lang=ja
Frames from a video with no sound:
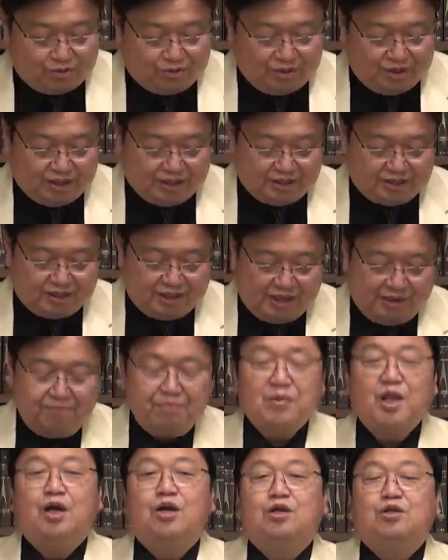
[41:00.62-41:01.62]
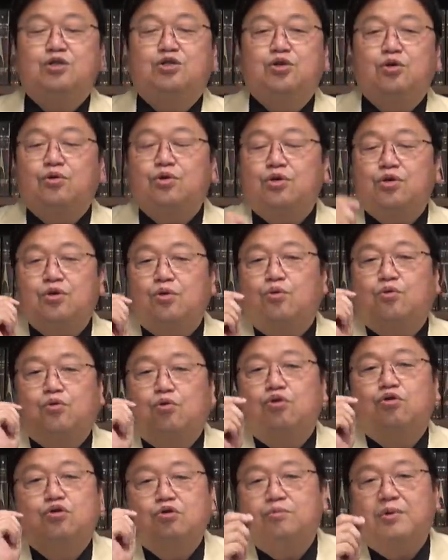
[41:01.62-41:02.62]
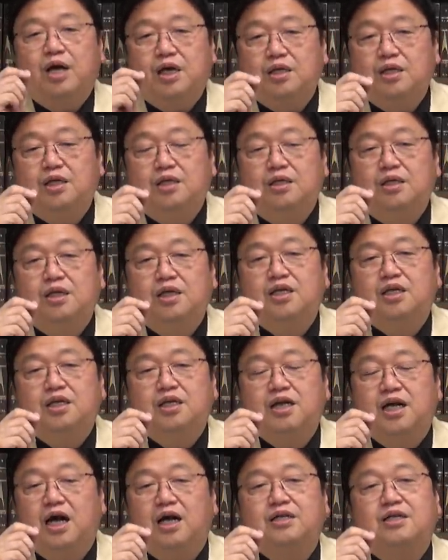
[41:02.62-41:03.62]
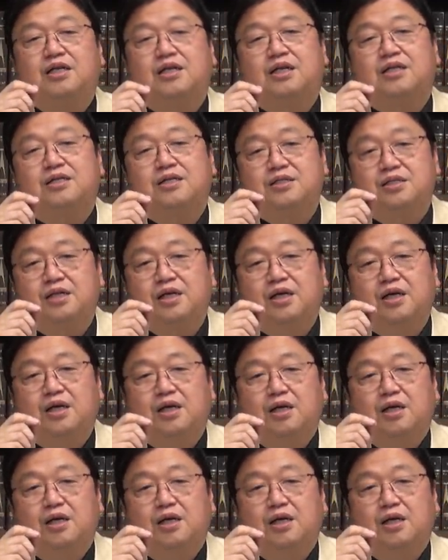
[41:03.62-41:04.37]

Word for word: にですね、状況を克明に日記に書いてたんですね。